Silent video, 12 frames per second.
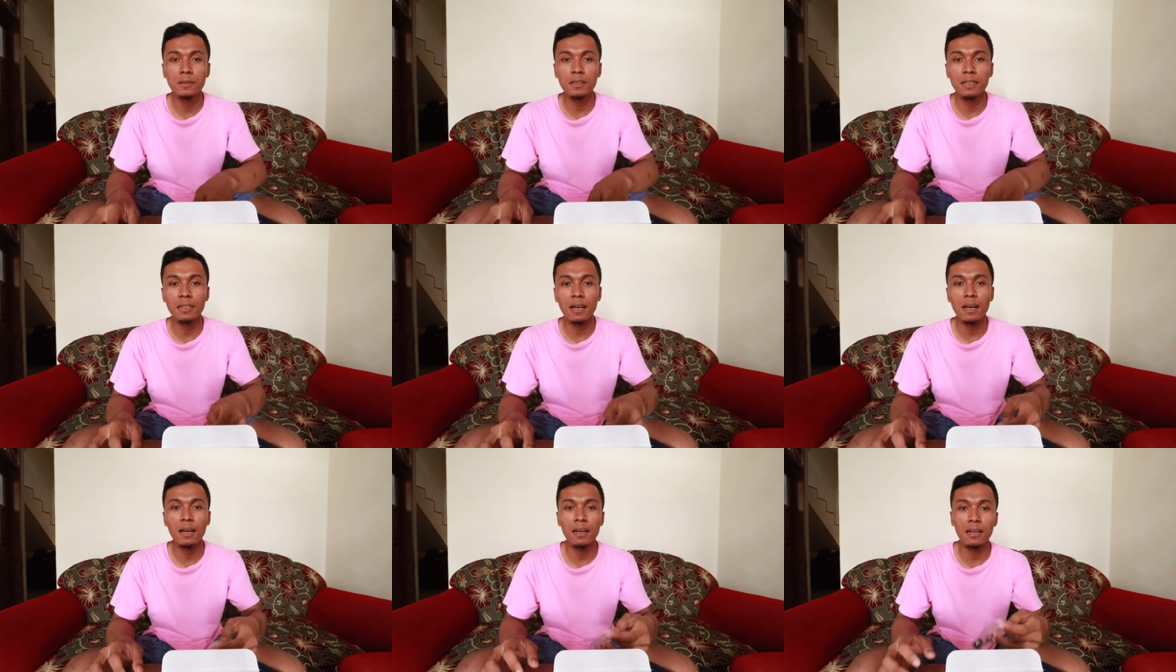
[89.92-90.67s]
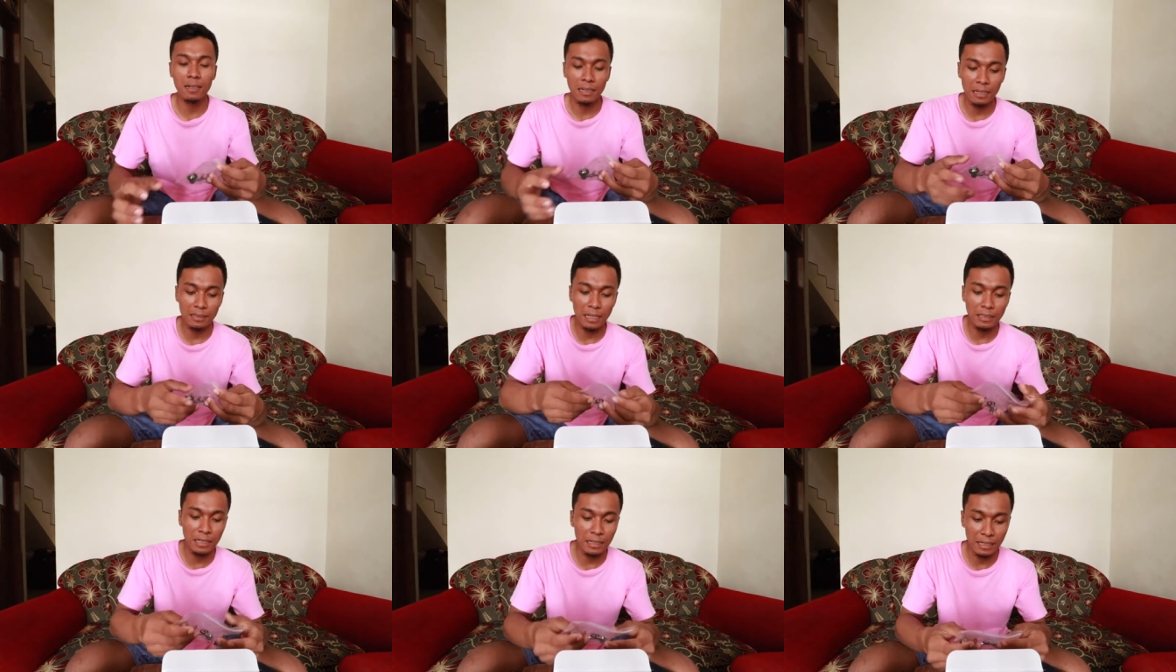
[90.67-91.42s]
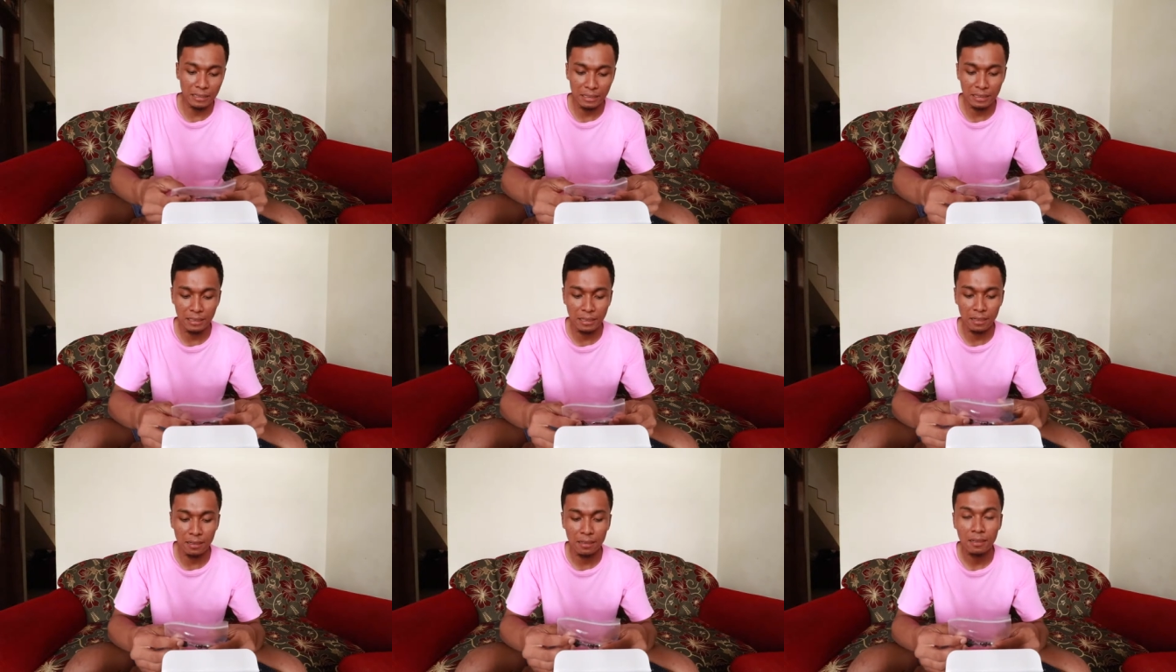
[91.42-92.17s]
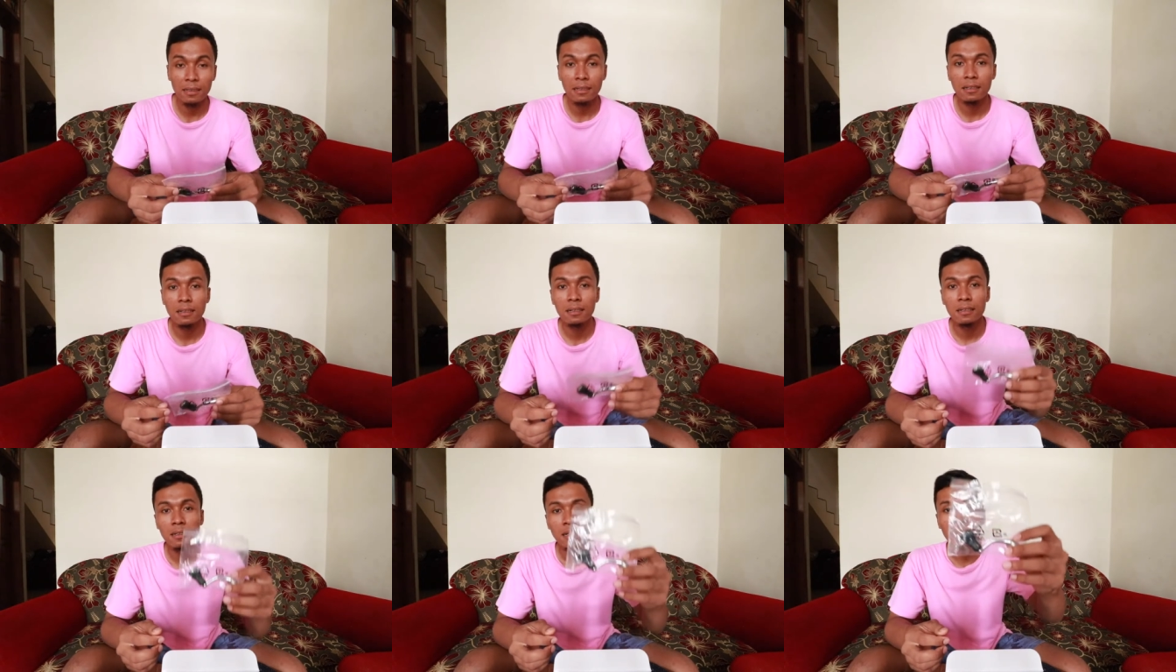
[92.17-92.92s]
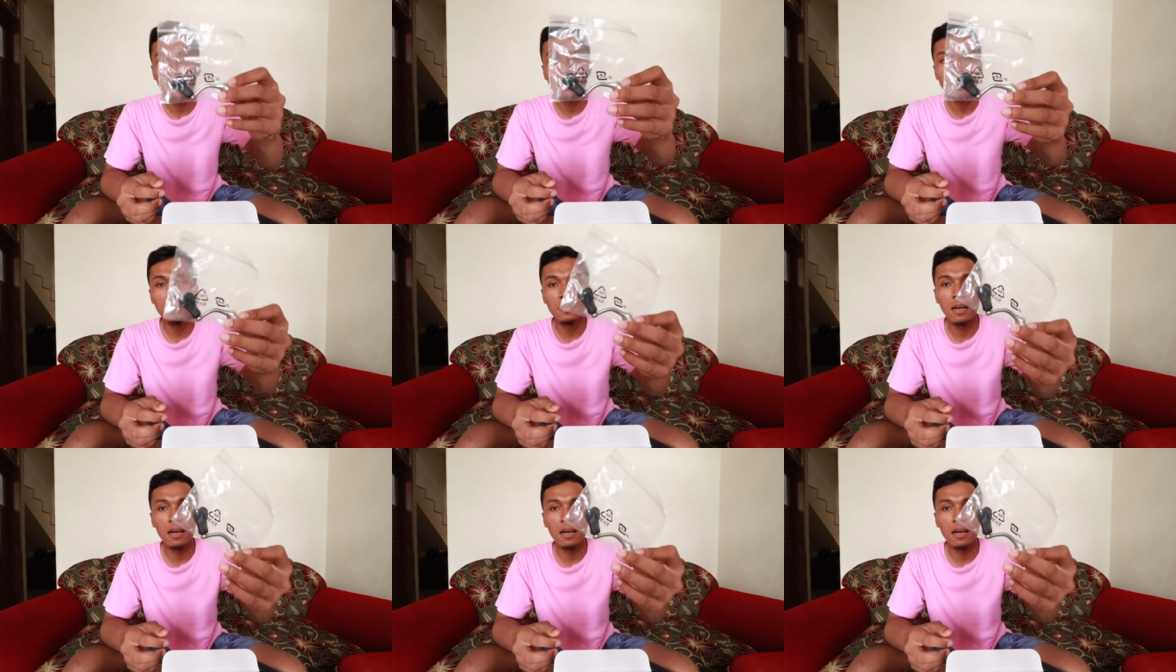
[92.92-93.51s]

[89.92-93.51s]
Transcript: kita lihat saja guys isinya ini